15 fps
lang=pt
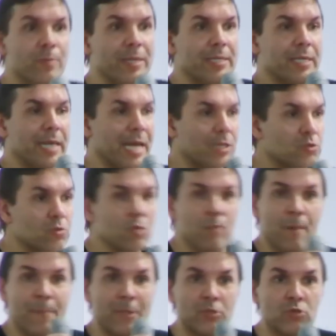uma criatura,
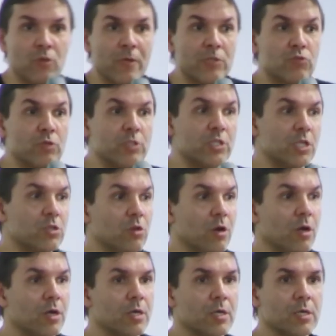uma pessoa
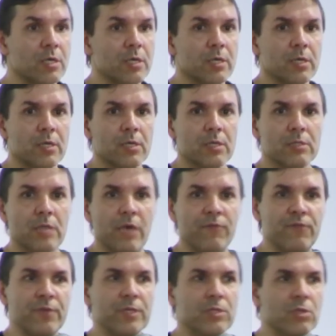suicidou
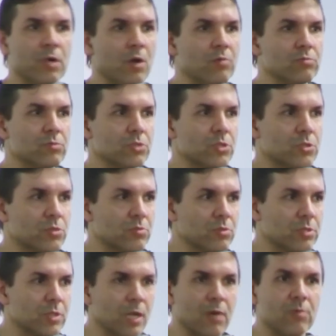devido a uma
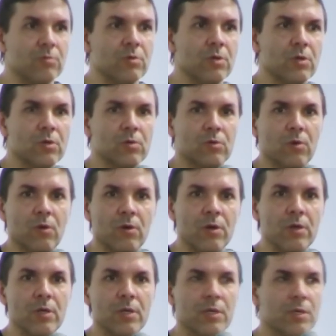discussão
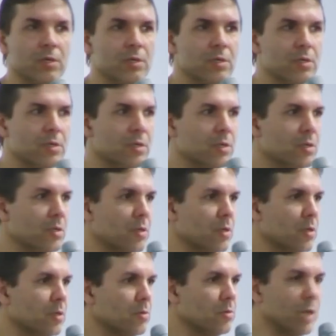com
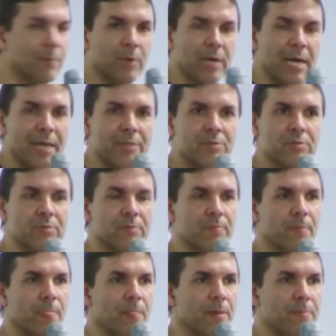o namorado.
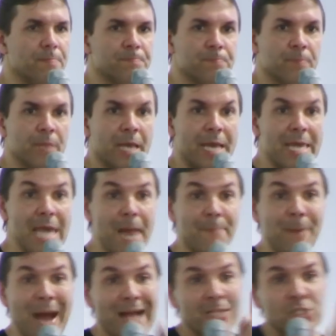E a
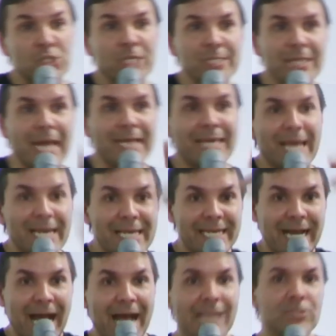partir daquele
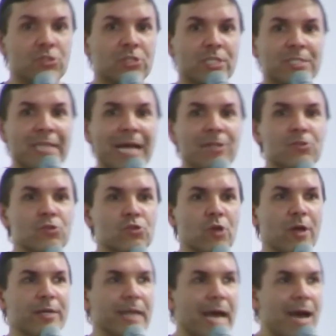caso citado no
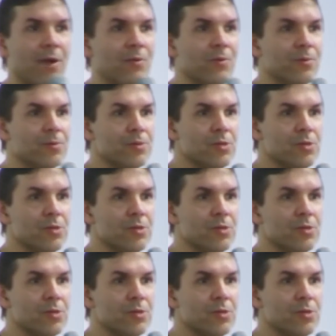jornal,